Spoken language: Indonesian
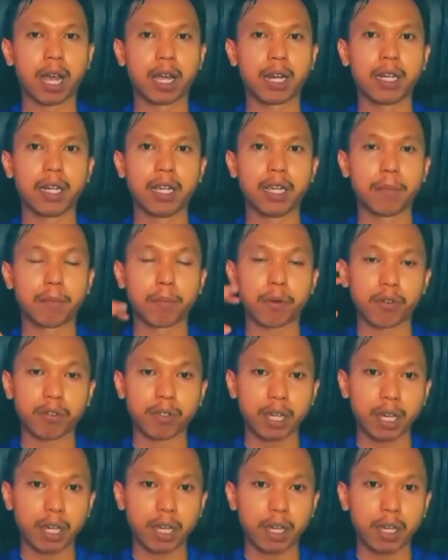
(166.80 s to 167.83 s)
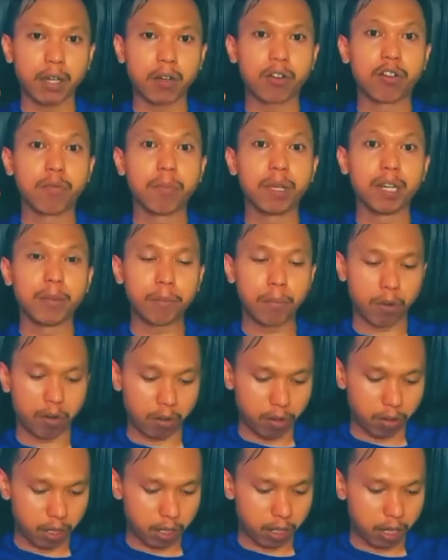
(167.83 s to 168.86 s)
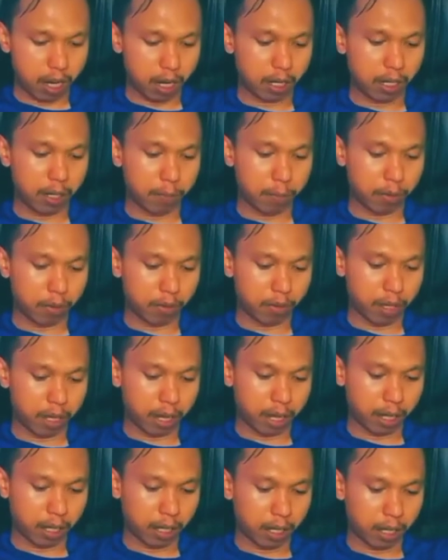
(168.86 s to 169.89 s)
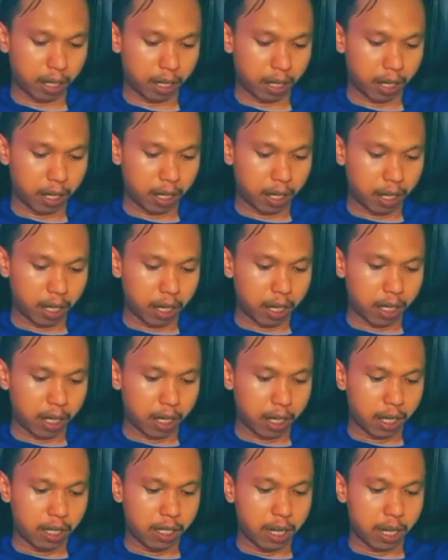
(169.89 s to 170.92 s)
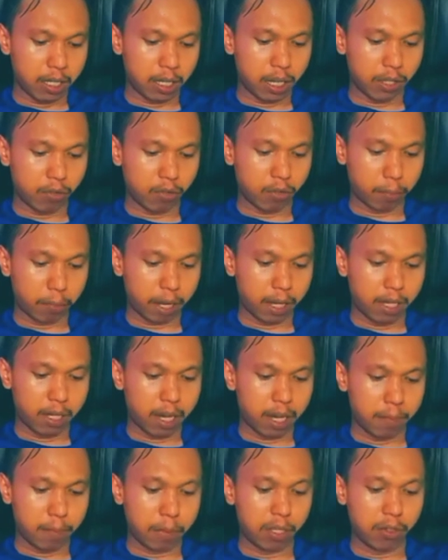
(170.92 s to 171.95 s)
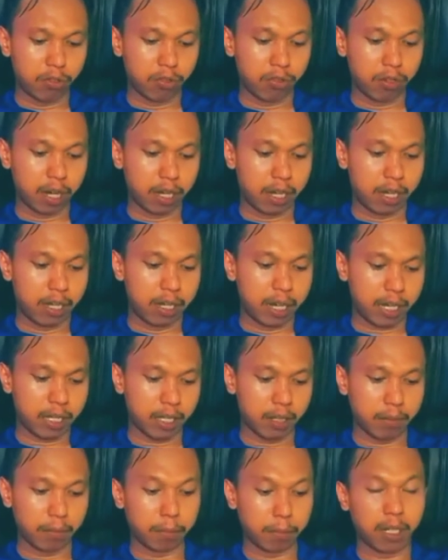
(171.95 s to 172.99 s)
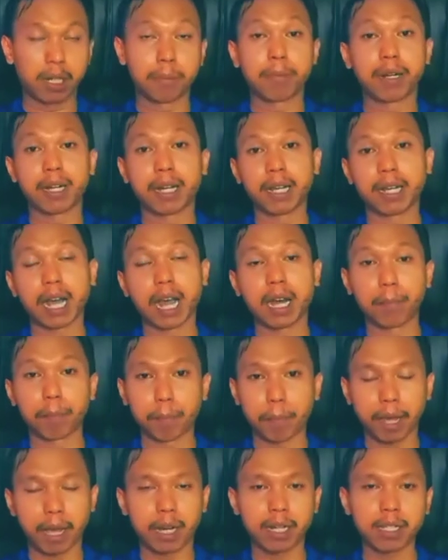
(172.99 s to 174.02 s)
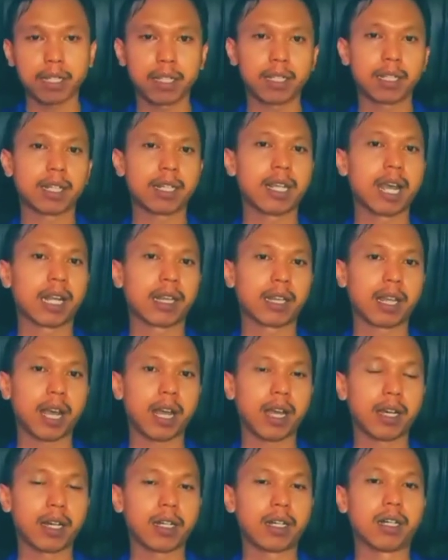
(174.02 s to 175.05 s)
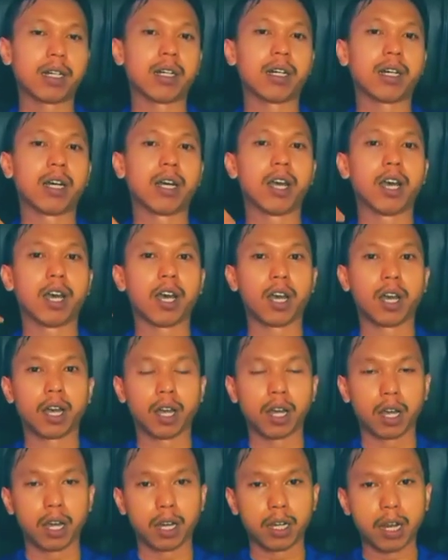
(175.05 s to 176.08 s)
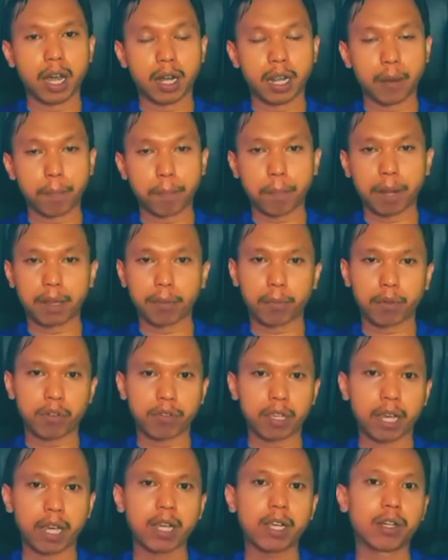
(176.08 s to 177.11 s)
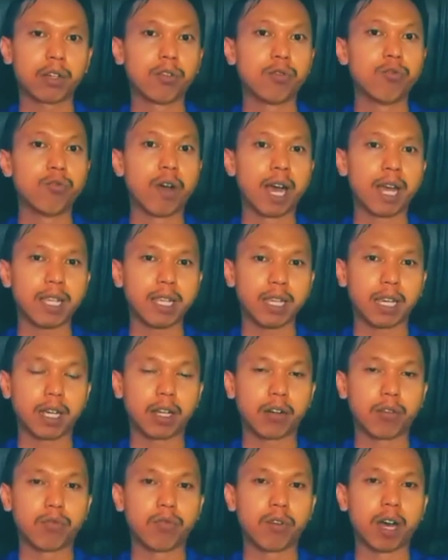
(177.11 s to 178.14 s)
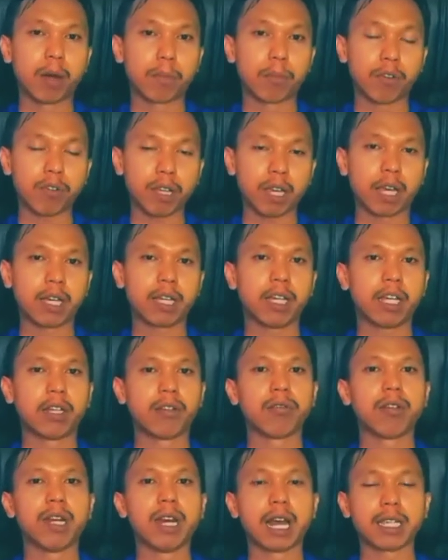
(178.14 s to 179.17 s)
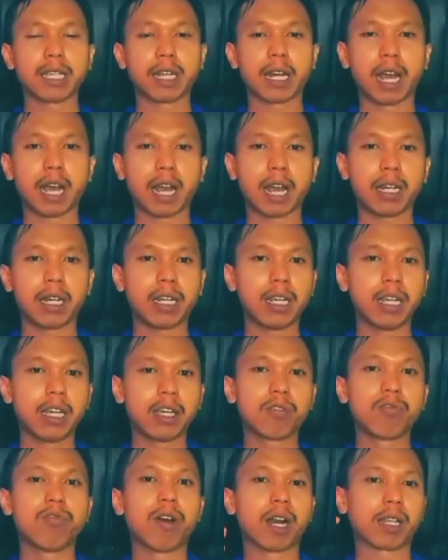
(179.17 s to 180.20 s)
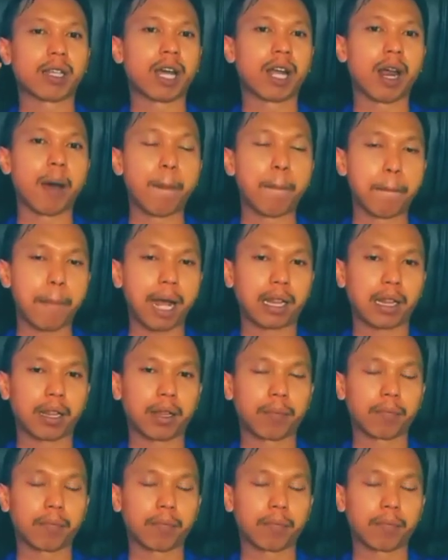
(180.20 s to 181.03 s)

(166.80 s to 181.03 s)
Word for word: Nah, di proyek Kominfo, yakni proyek jasa survei dan penyusunan indeks kemerdekaan pers, ternyata eh, dari empat proyek, dua, dua proyek itu dilaksanakan di kuartal 4.